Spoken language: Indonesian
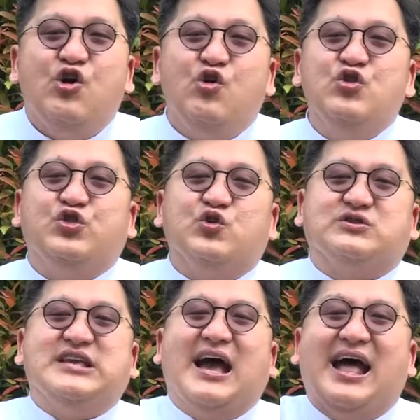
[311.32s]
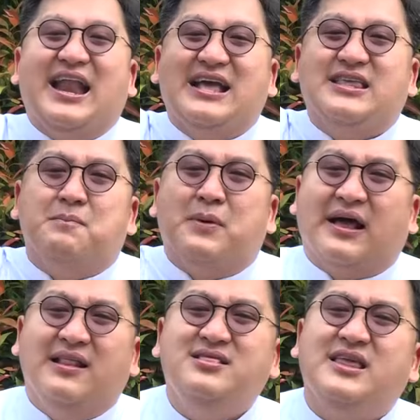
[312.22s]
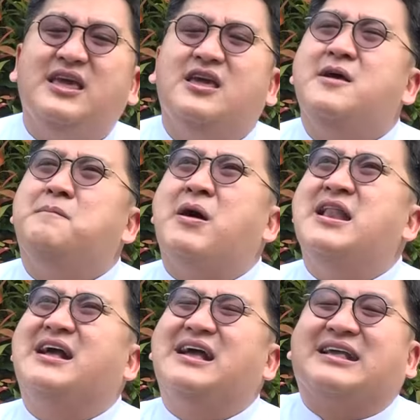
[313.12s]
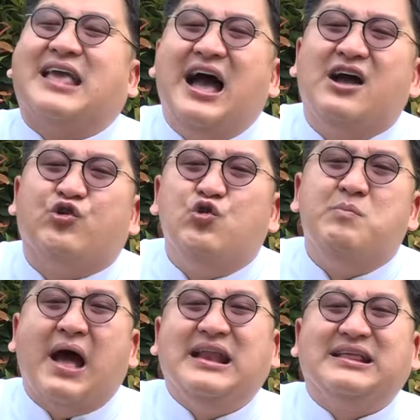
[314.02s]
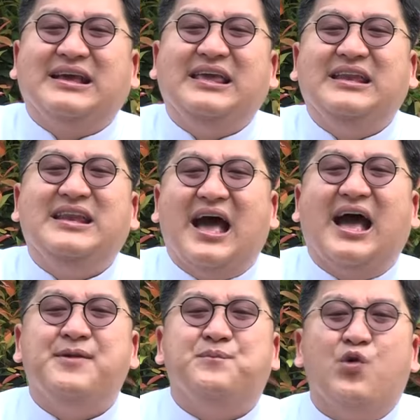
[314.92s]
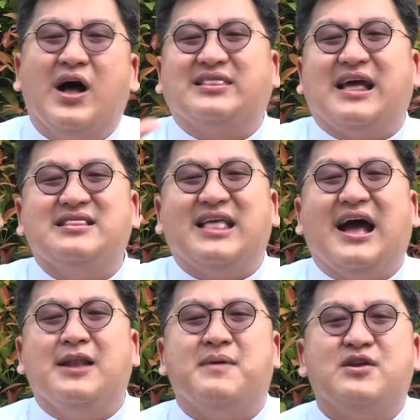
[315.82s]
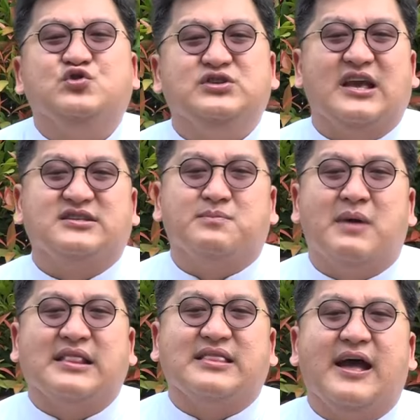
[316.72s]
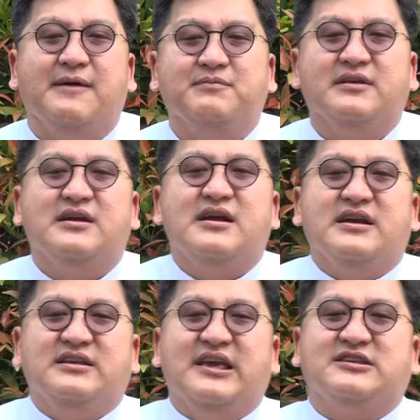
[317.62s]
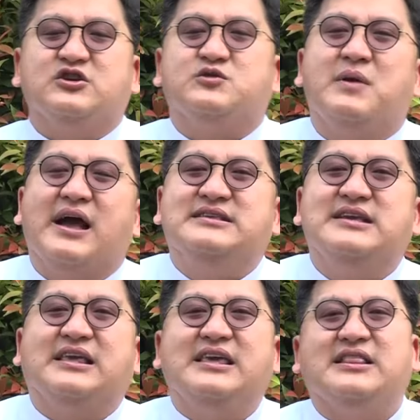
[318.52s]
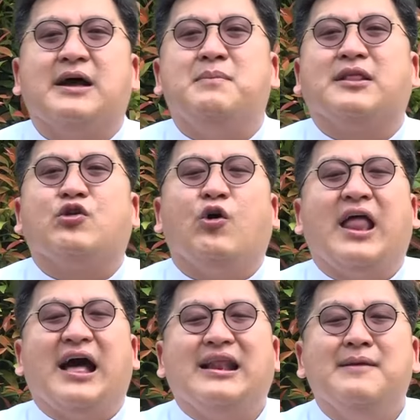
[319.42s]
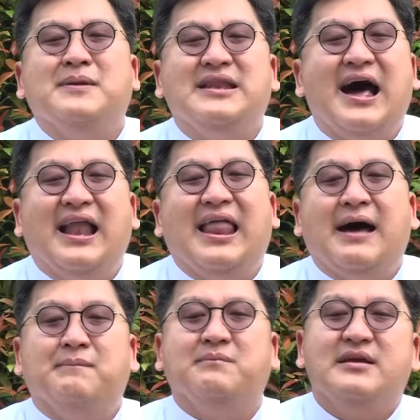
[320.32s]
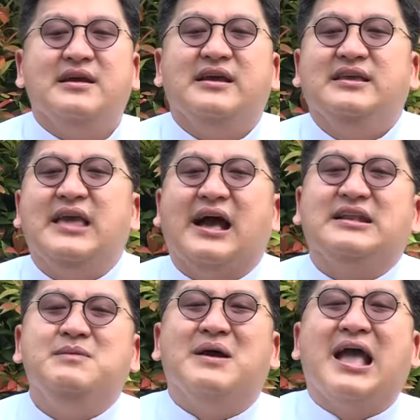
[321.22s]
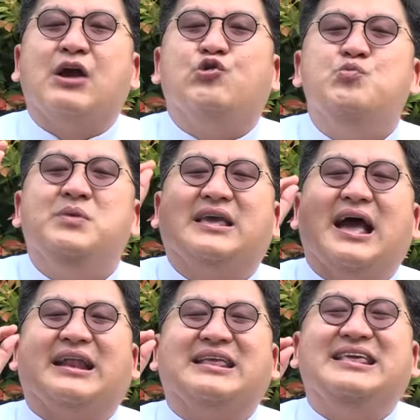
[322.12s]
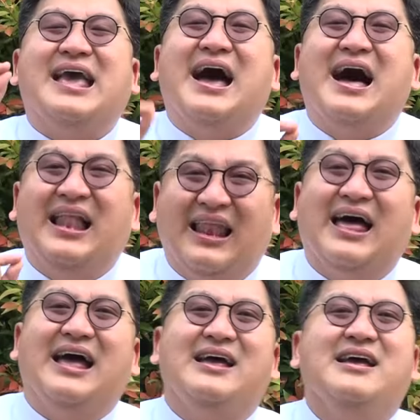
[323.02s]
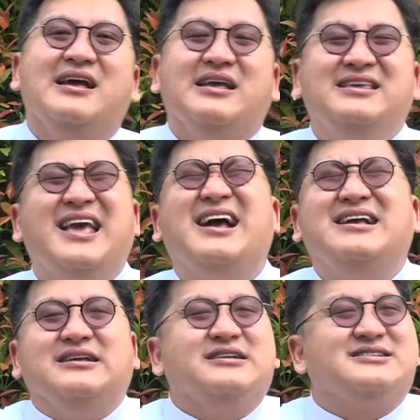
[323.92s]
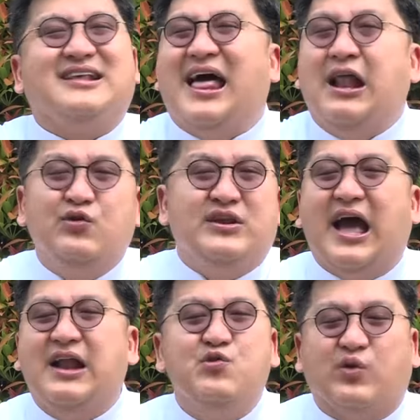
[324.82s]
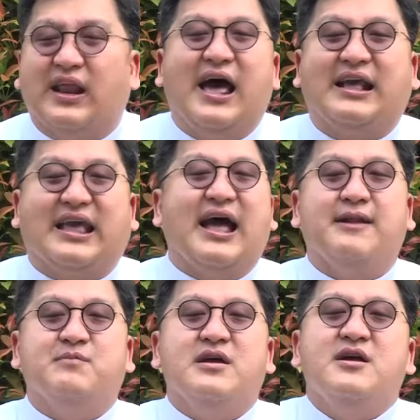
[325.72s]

untuk jangan hanya berhenti pada kekaguman keindahan buatan tangan manusia semata. Yesus mengajak kita bertolak lebih dalam, yakni mengagumi karya Allah yang selalu dianugerahkan